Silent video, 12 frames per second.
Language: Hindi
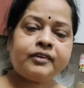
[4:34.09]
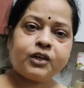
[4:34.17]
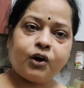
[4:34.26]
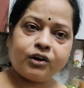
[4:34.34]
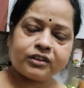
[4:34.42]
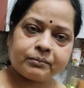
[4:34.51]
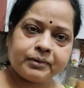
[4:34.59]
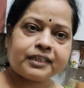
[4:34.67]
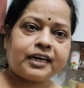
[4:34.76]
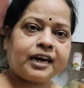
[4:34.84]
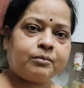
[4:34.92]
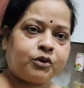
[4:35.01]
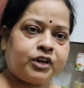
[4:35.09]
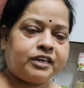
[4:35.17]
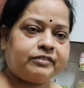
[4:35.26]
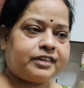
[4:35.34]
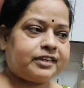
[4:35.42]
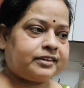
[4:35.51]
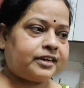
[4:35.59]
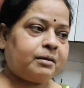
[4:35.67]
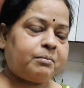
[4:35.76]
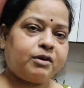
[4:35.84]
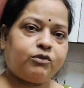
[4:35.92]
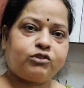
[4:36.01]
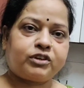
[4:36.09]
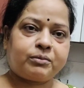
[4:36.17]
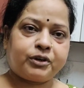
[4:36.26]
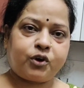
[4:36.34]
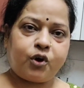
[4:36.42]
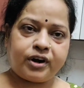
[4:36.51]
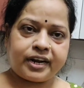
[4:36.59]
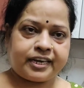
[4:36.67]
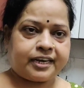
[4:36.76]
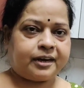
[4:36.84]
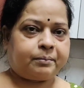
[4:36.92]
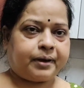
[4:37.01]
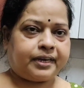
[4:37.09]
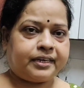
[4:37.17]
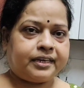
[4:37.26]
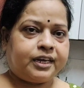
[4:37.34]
और तबीयत खराब होने की वजह से ना मैं वो सब रिकॉर्ड नहीं कर पाई